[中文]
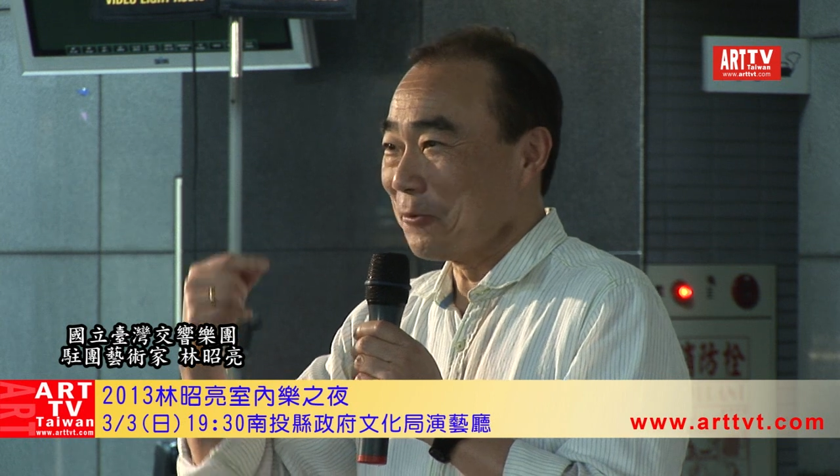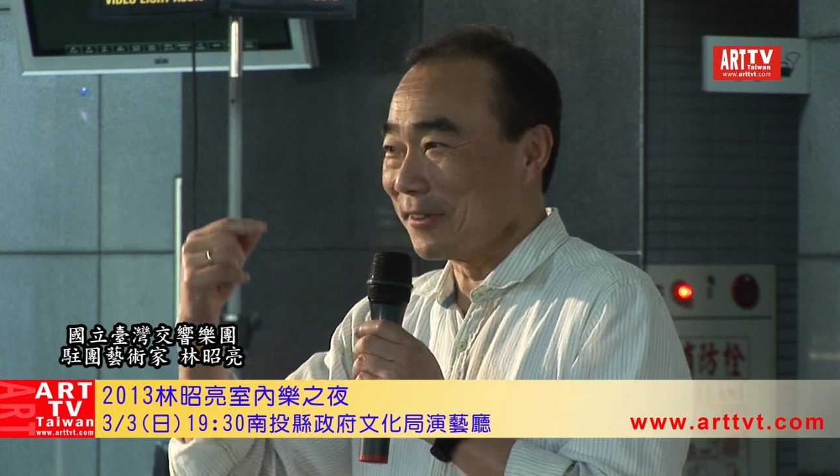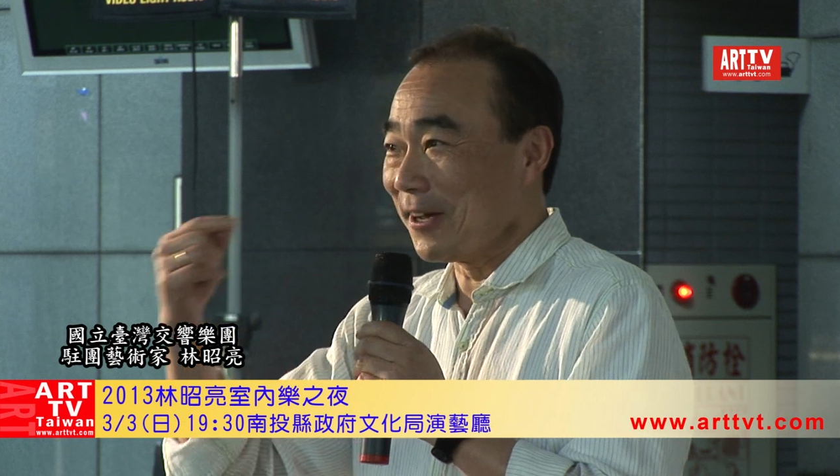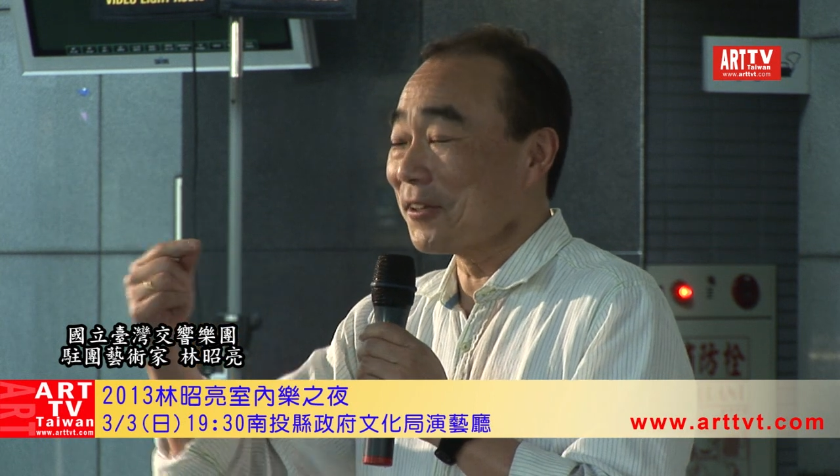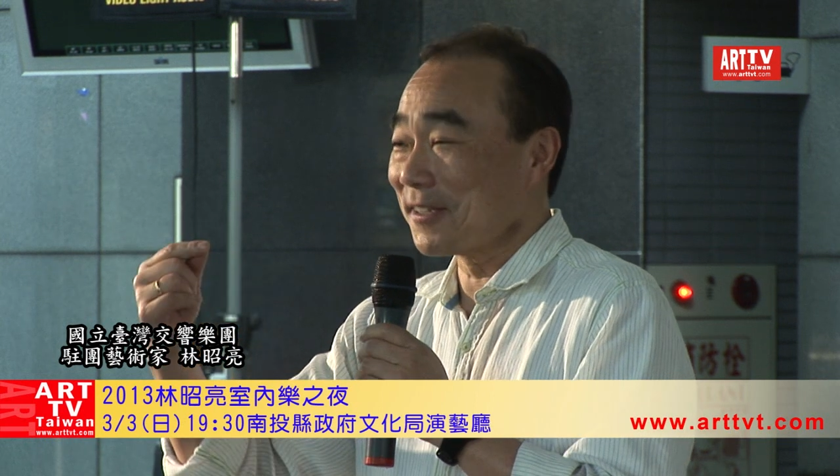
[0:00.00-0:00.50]

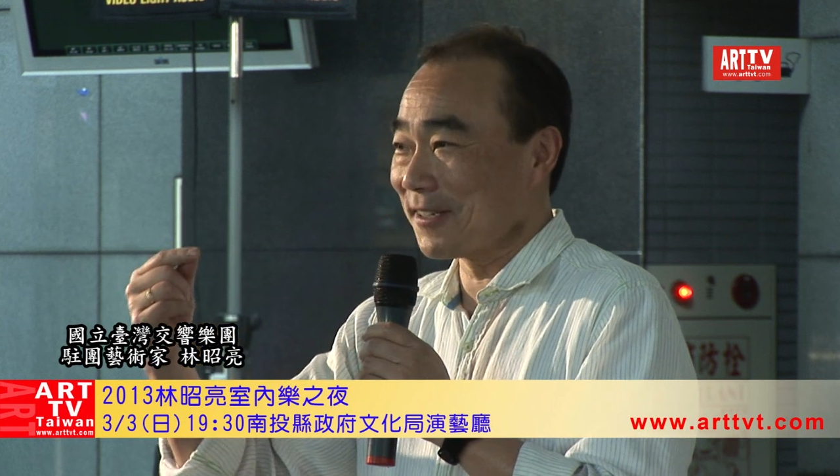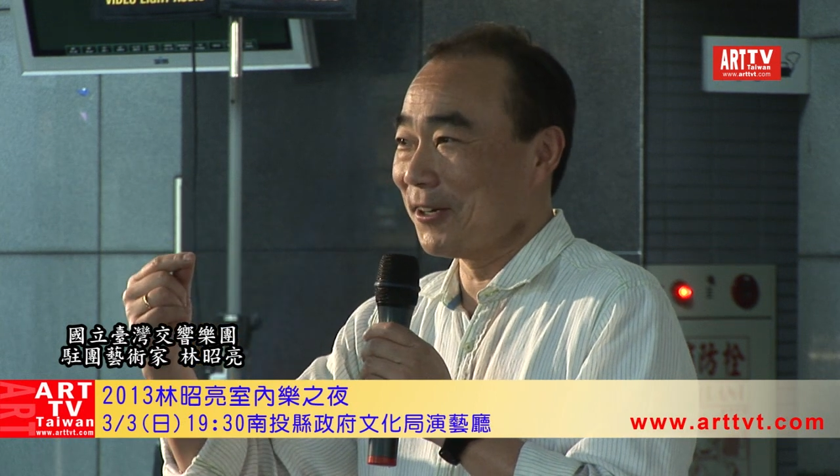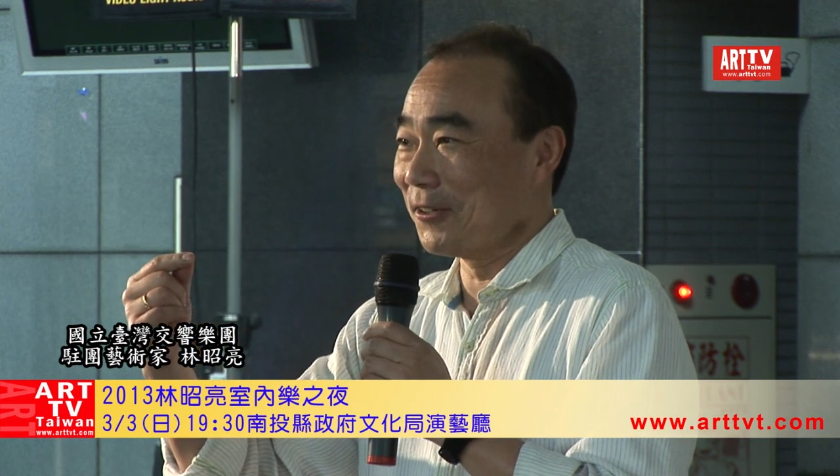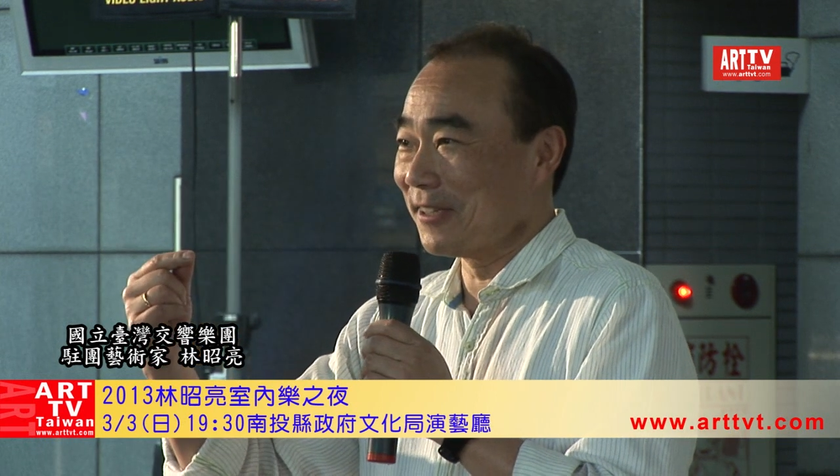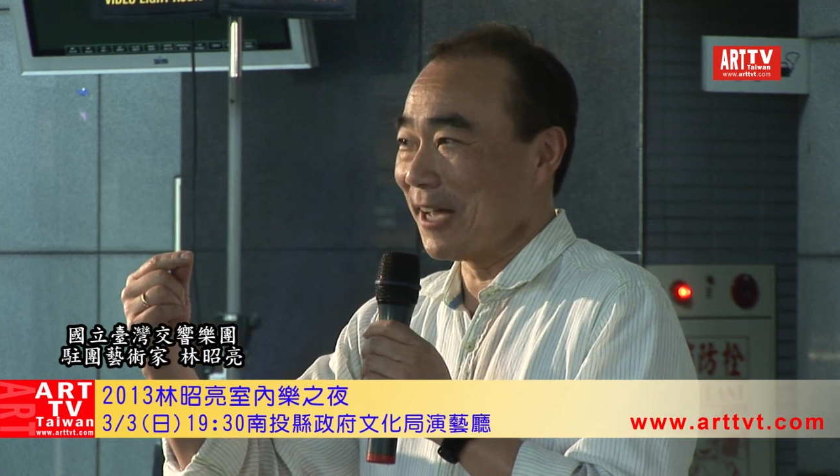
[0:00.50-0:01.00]
我到的时
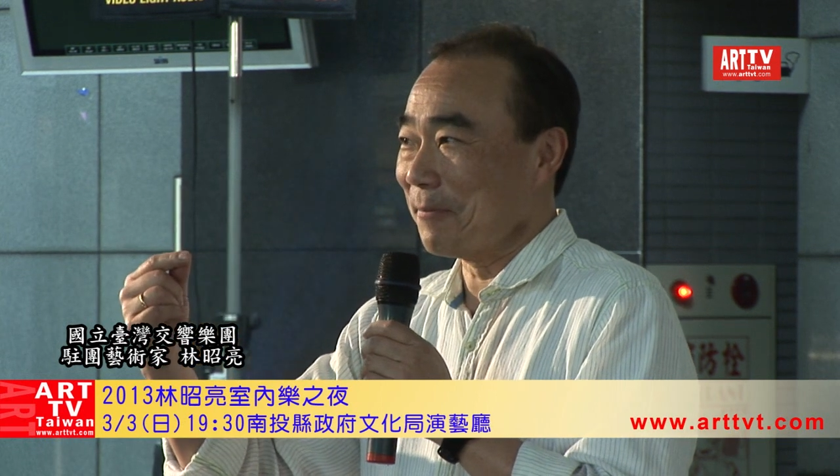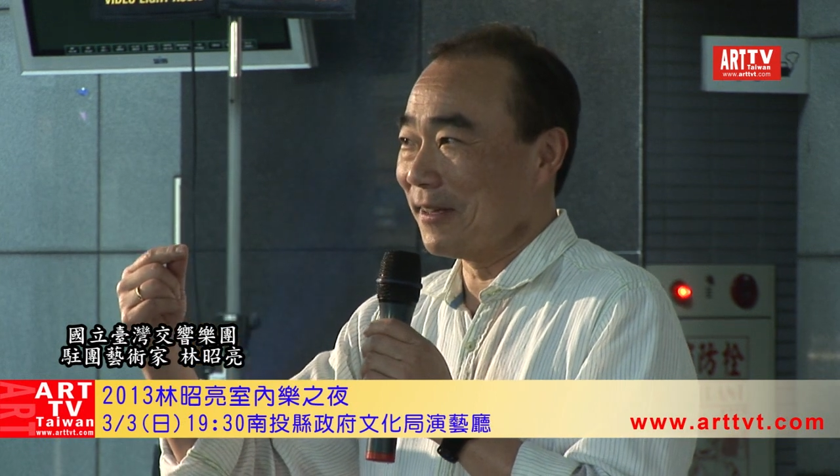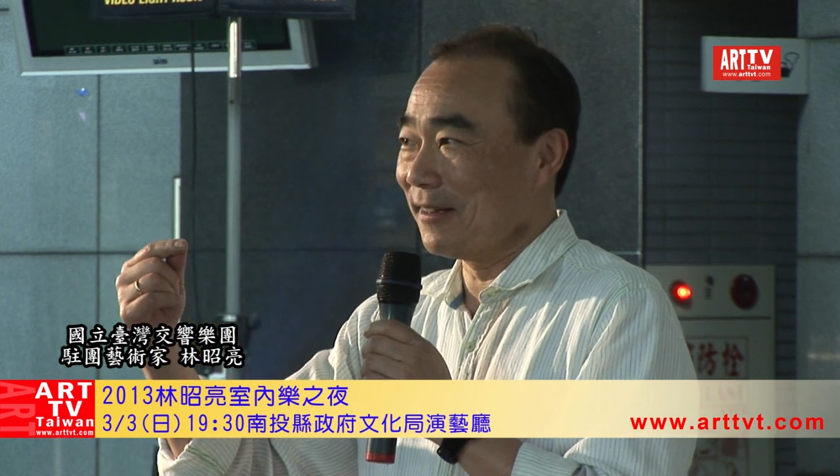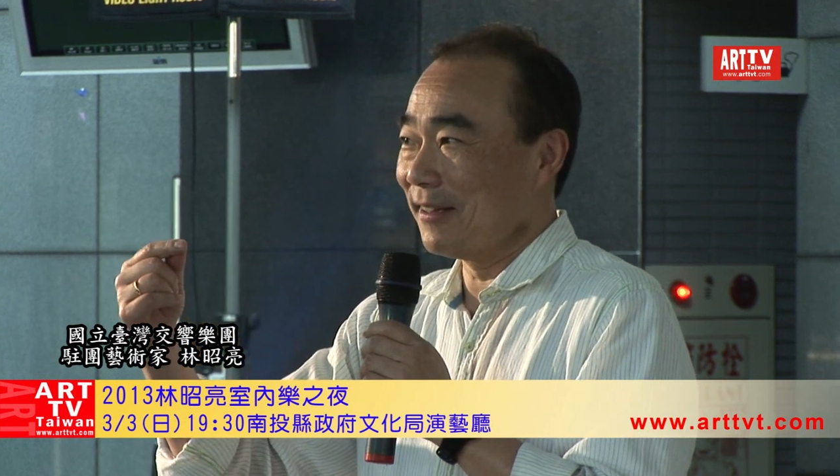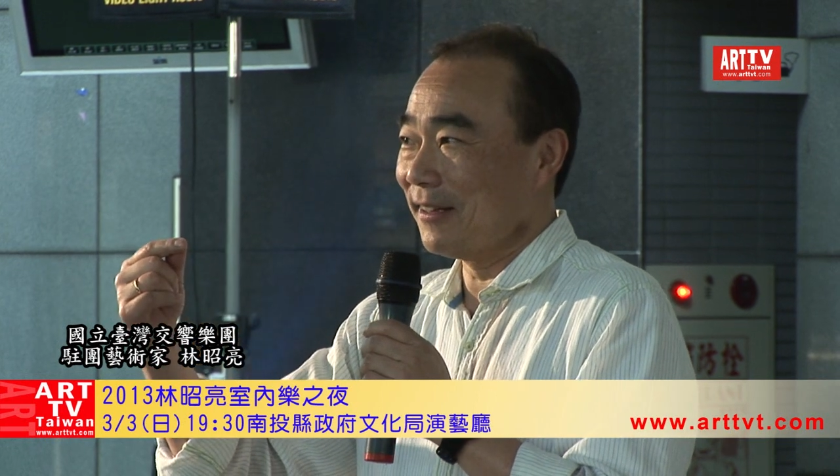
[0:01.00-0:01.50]
候，他们